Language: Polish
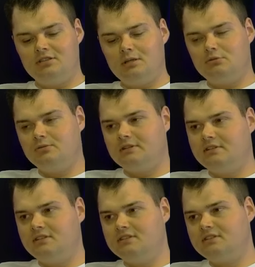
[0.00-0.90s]
że na przykład
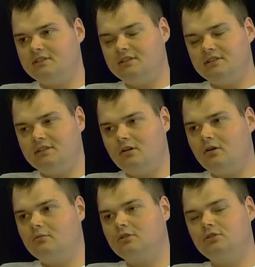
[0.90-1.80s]
ty jesteś
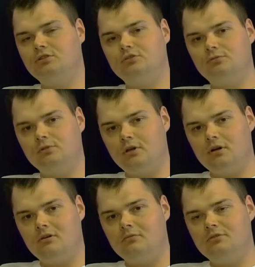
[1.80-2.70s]
jedynką, ktoś
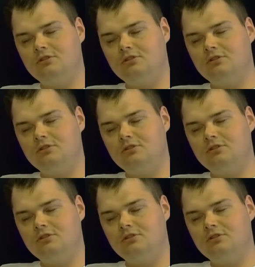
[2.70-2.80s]
trójką,